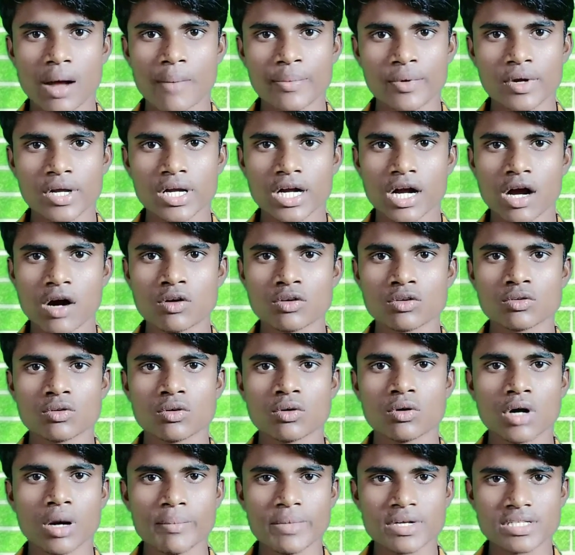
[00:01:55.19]
आपके अकाउंट
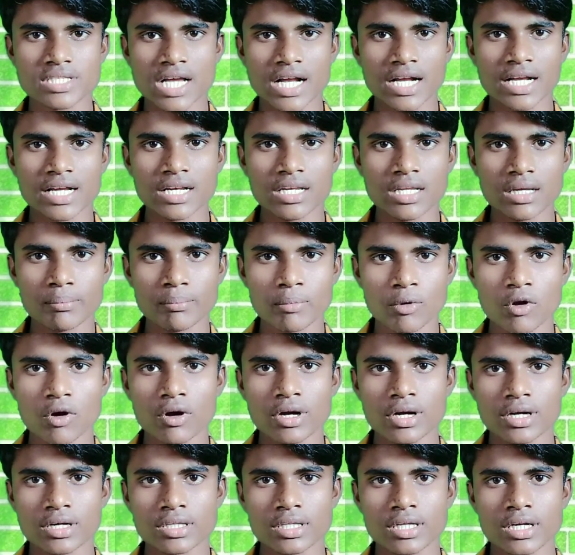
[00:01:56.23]
को हमेशा के लिए
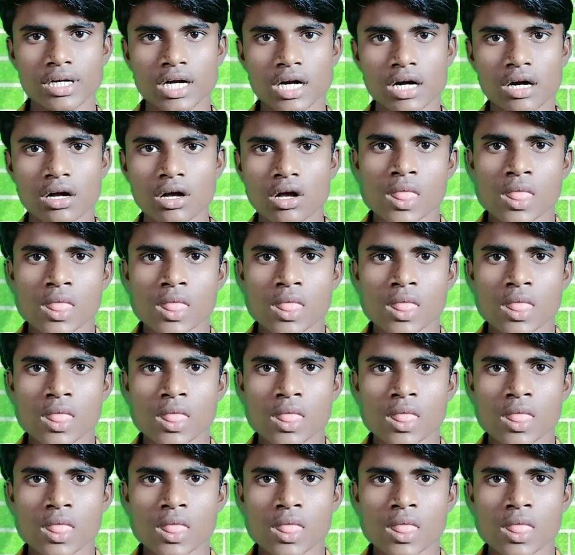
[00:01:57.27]
ब्लॉक कर देगा